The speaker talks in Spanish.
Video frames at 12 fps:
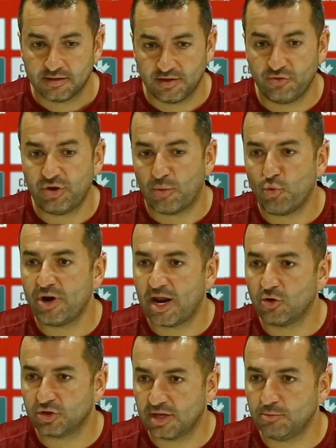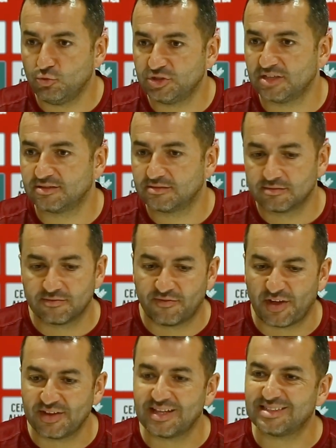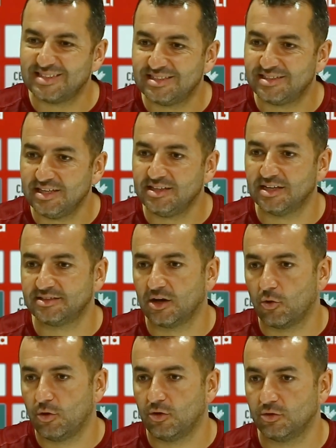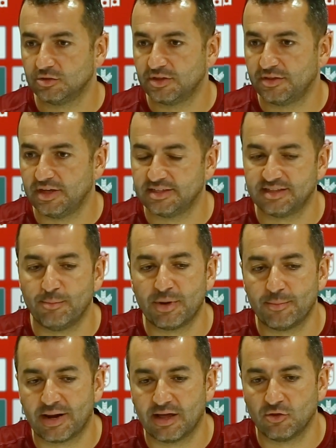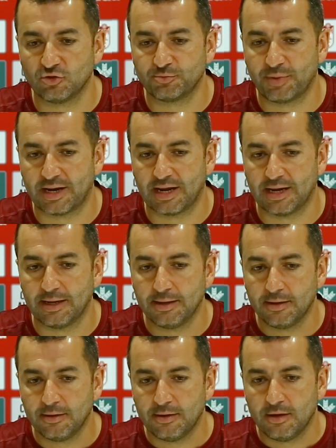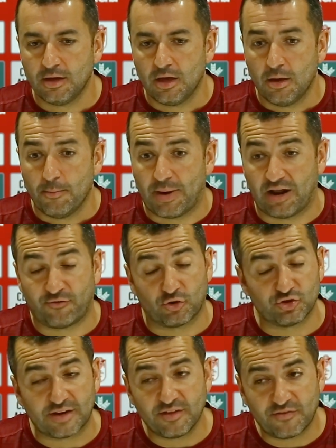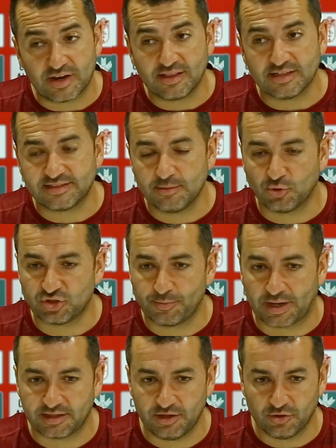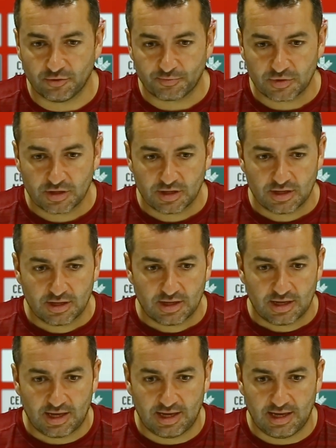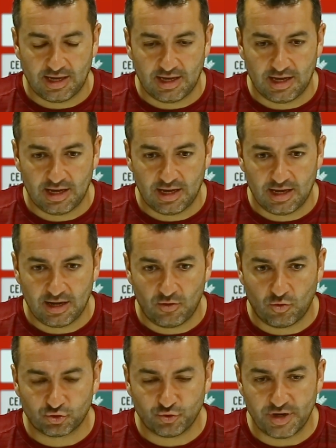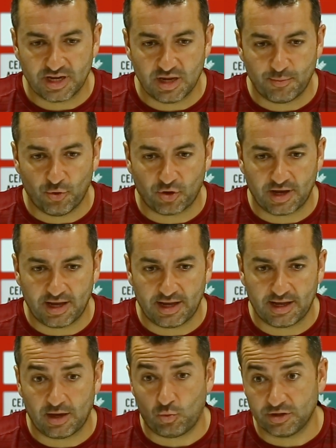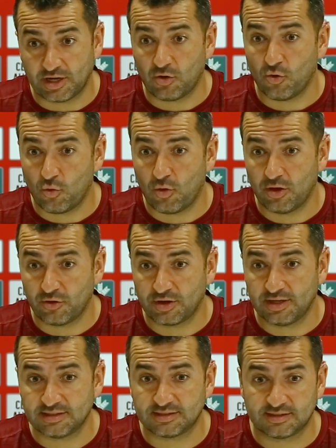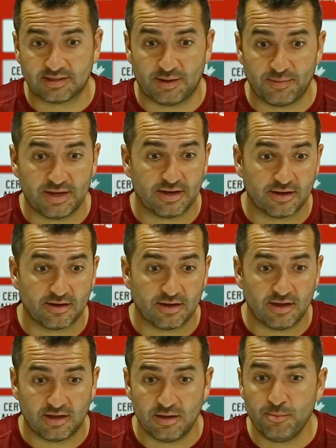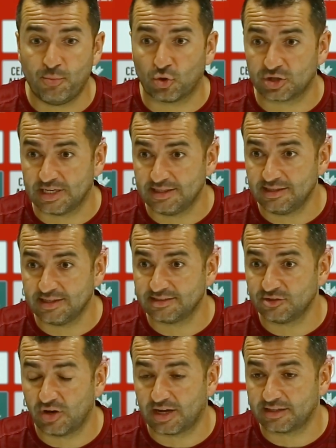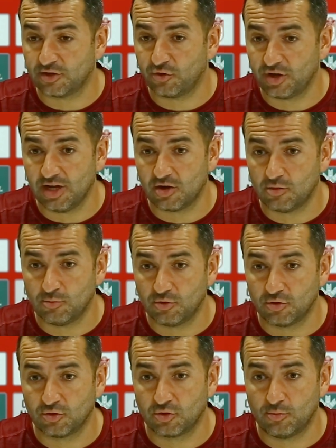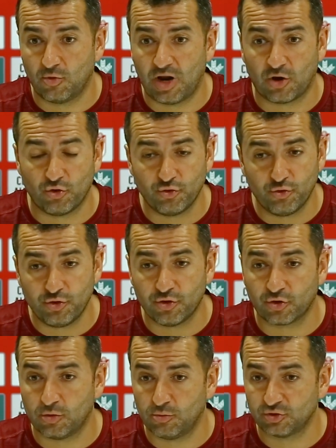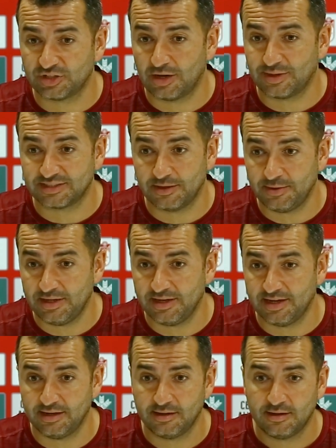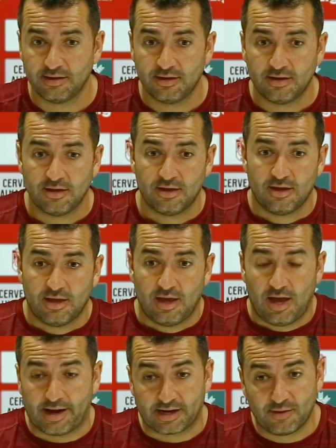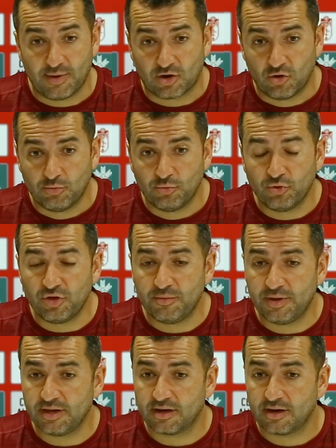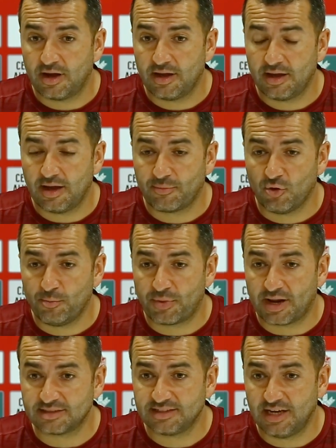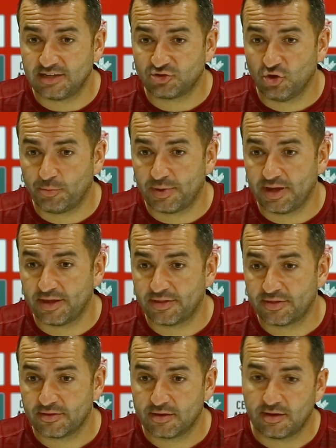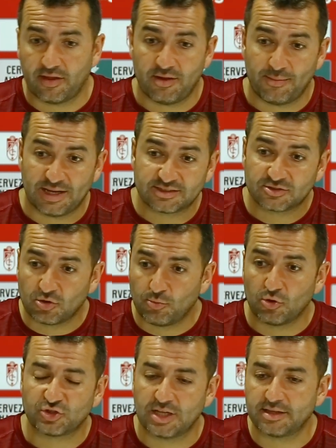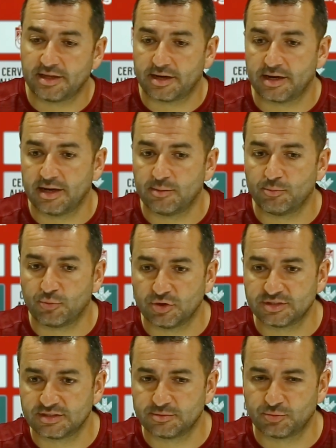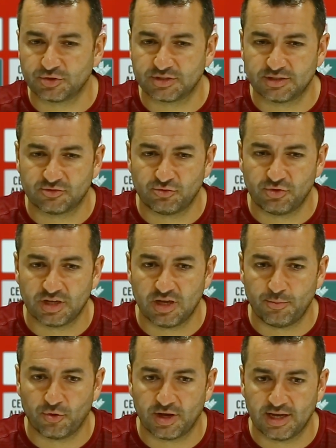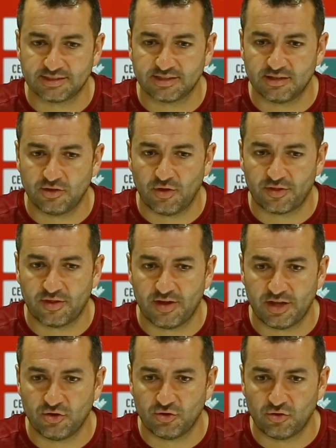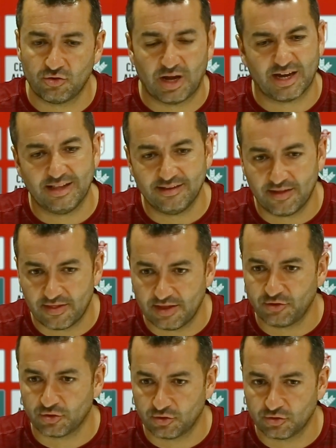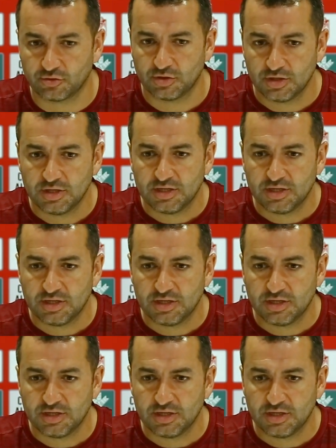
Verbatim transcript: tiene una buena nota en muchas facetas distintas del juego, es decir, están preparados para, afrontar diferentes tipos de partido. Eh, luego es un equipo que, cuenta con jugadores también eh, importantes dentro de la categoría, como, como Lago Junior, como Salva Sevilla, arriba con Budimir, eh, Abdón Prats y Alex López, además como los alternan, pues, pues es un equipo que en ese sentido hace daño, la gente de dentro